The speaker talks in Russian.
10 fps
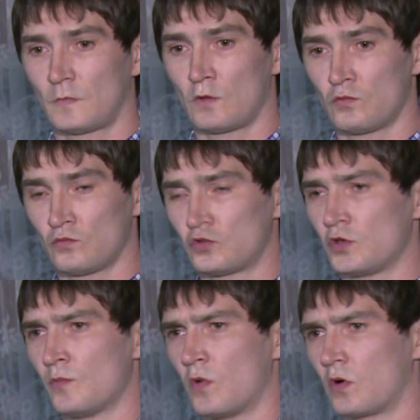Он уже
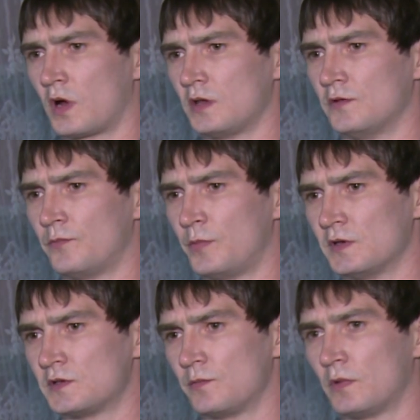не мог ходить, в
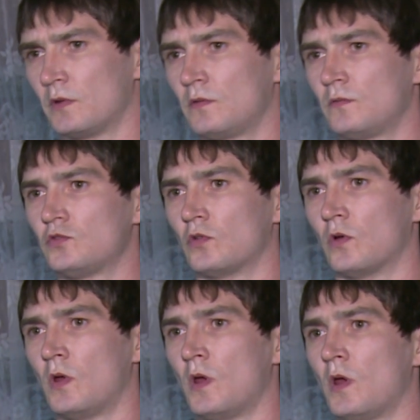принципе, все.
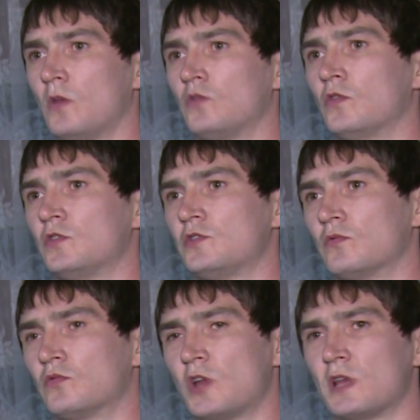То есть
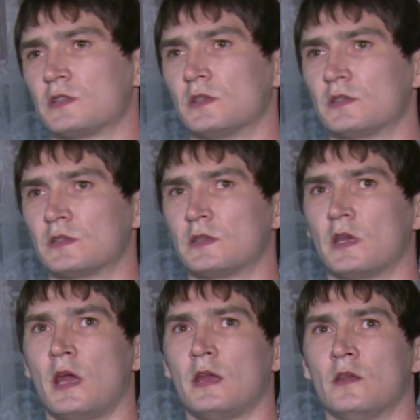ужасное
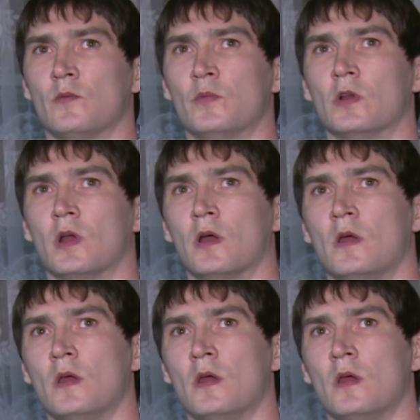состояние было.